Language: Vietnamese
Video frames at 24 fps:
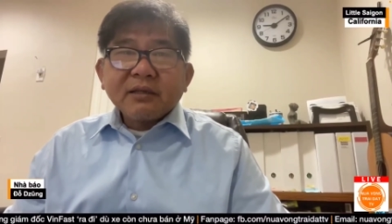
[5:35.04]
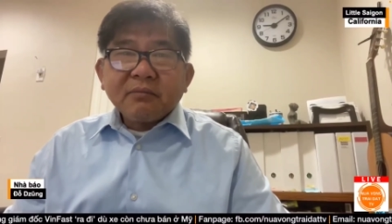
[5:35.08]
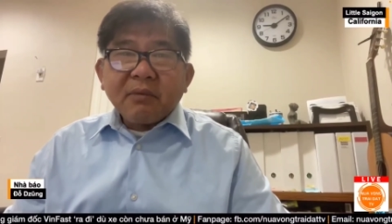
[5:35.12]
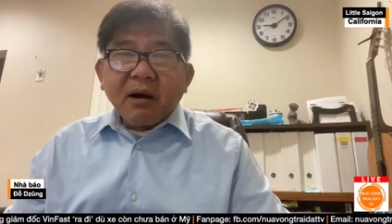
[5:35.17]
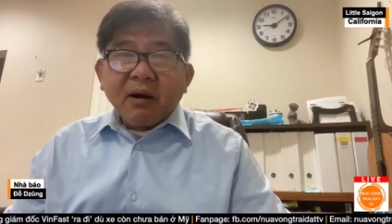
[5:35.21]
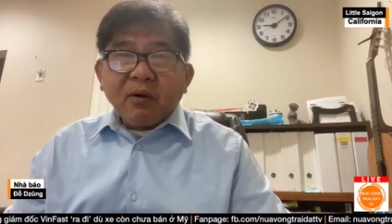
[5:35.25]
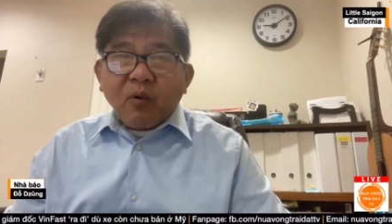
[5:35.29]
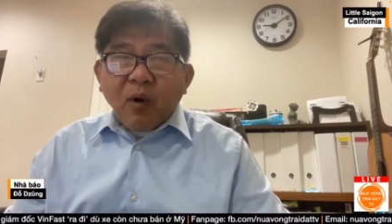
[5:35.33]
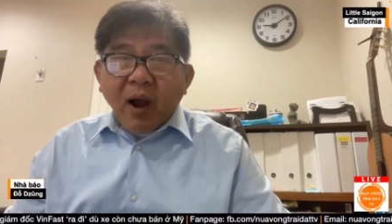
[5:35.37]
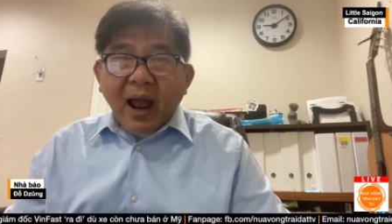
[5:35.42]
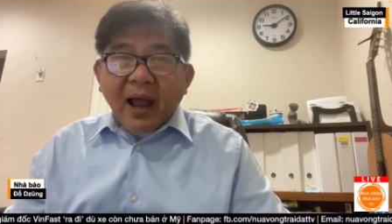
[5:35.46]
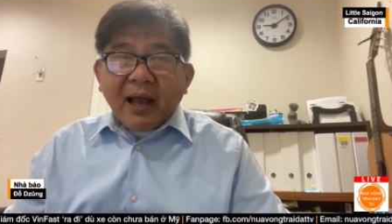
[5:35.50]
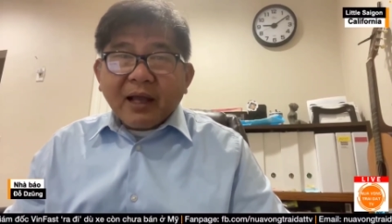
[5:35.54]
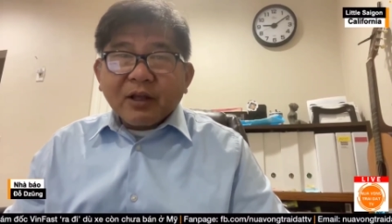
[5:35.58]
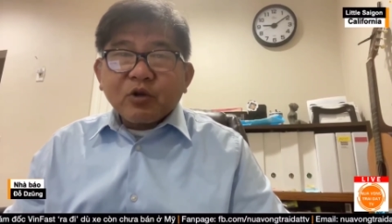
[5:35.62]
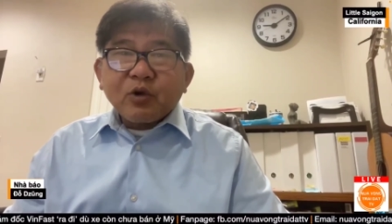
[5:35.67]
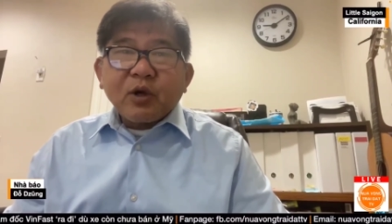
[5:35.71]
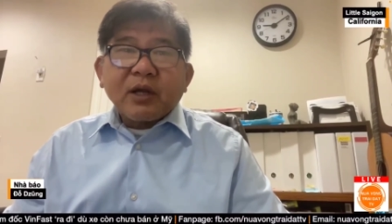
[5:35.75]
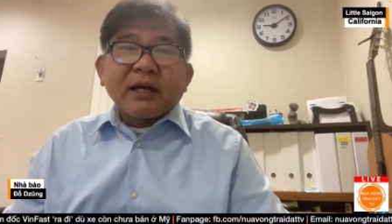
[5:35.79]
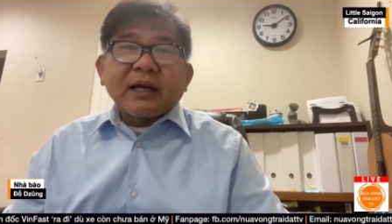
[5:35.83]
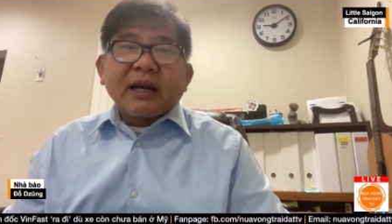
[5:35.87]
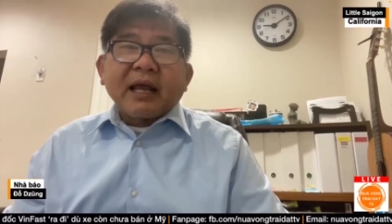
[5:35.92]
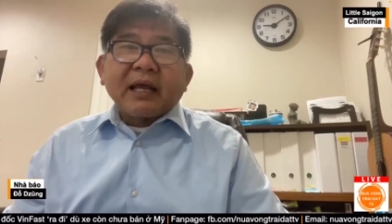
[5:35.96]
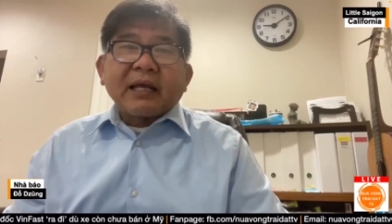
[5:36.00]
nhưng mà qua cái
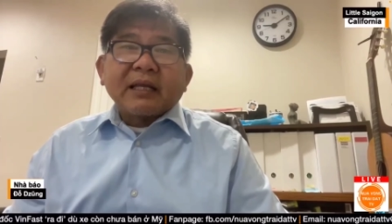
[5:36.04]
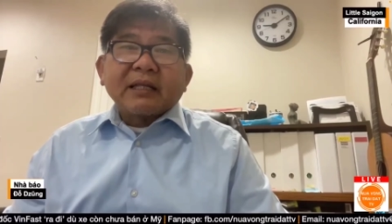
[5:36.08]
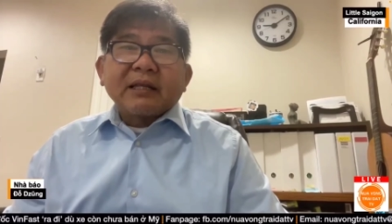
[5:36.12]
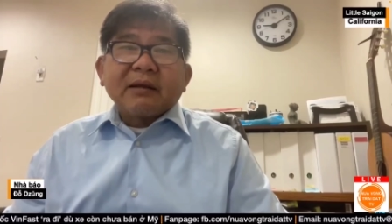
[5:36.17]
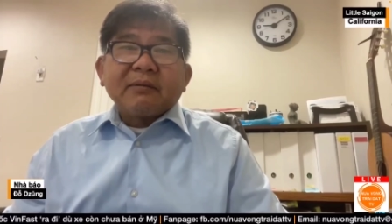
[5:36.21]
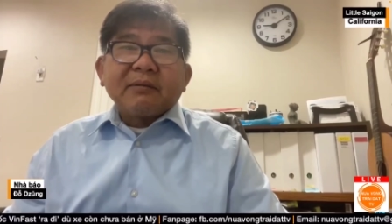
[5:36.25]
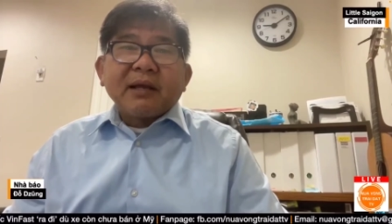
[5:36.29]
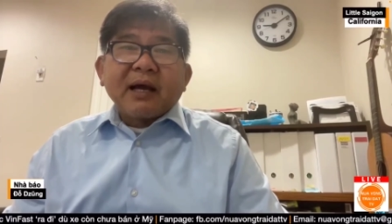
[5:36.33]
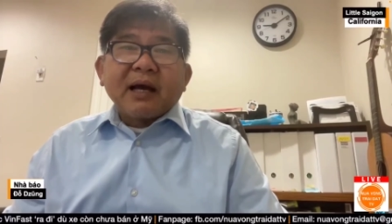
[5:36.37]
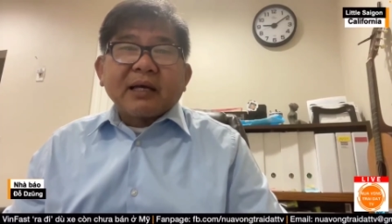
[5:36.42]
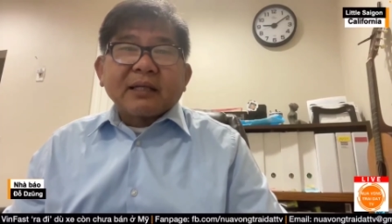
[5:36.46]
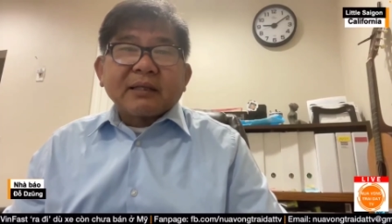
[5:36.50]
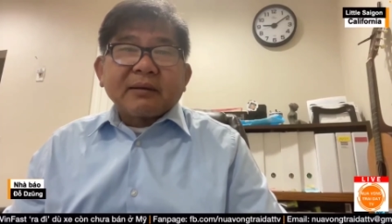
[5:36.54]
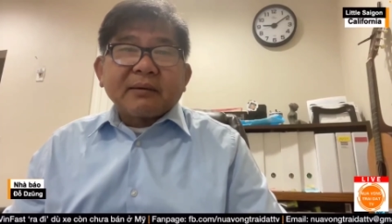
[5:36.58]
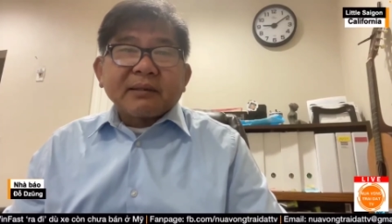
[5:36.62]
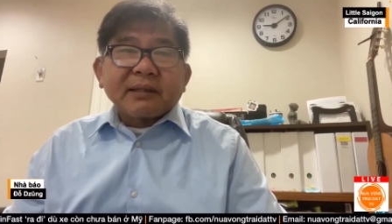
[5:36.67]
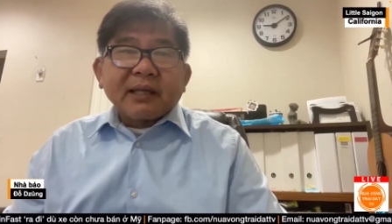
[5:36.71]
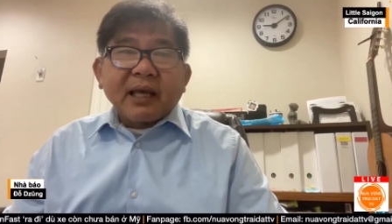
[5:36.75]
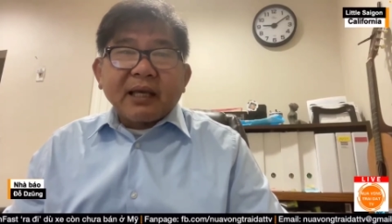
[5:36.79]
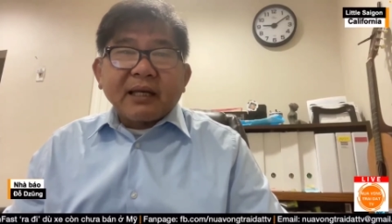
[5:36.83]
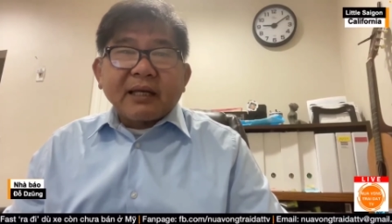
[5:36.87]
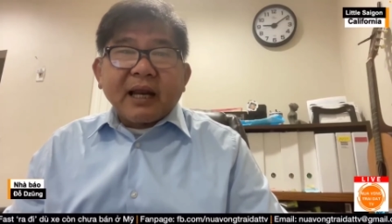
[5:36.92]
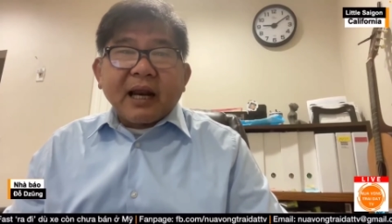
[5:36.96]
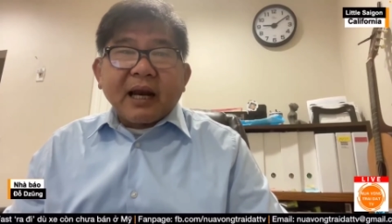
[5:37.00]
chuyện này thì bây giờ người
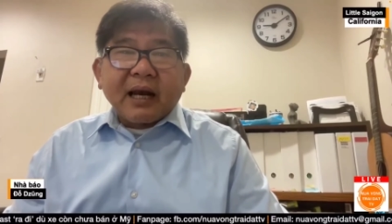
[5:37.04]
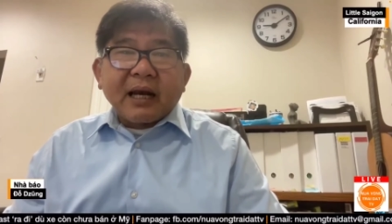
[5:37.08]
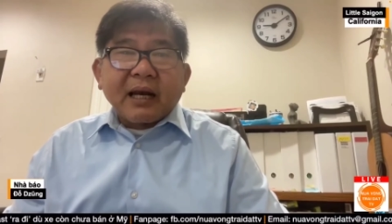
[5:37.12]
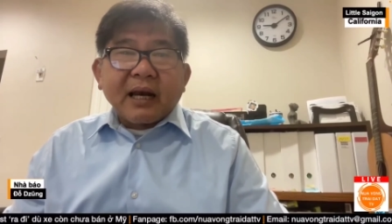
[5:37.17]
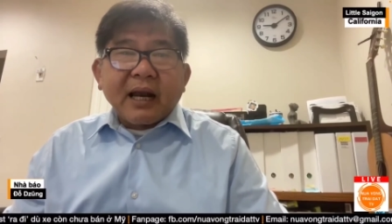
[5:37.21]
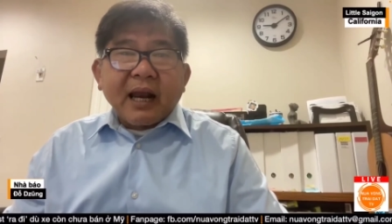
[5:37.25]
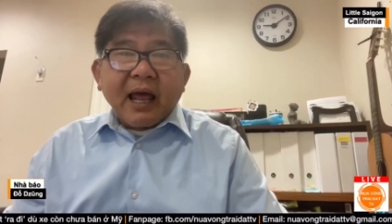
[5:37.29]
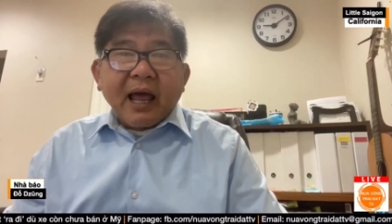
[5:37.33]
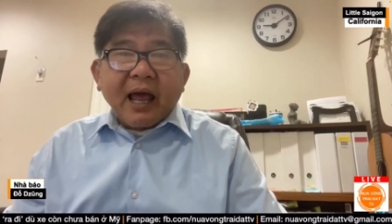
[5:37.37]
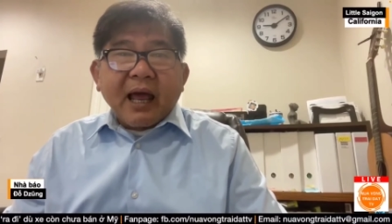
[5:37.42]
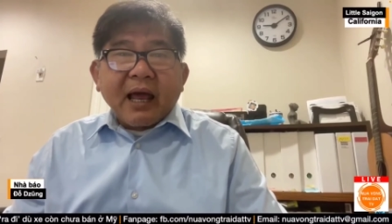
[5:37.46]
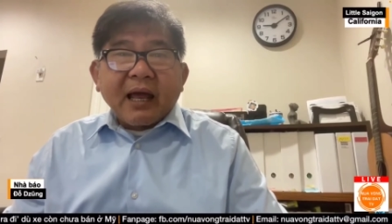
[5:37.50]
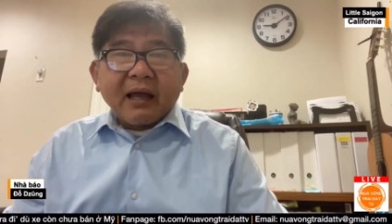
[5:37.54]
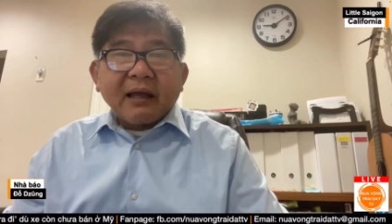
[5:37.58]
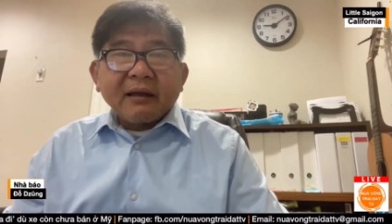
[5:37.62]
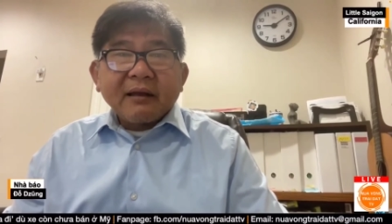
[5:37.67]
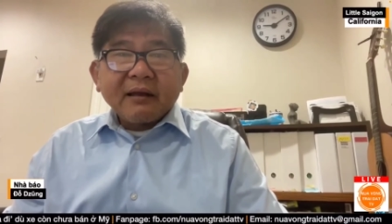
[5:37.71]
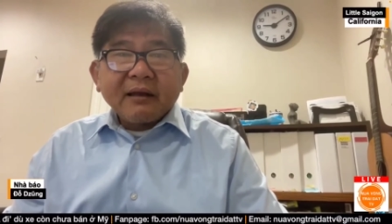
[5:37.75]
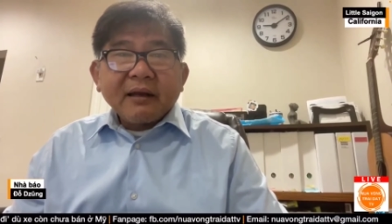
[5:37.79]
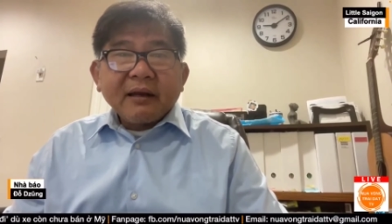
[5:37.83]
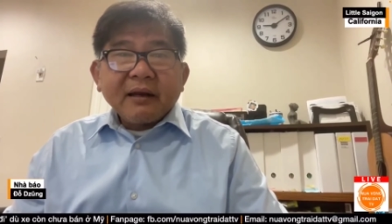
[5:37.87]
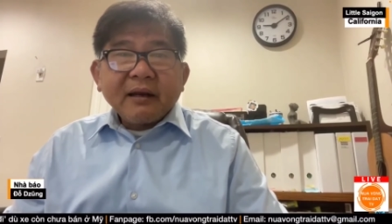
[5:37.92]
ta thấy rằng là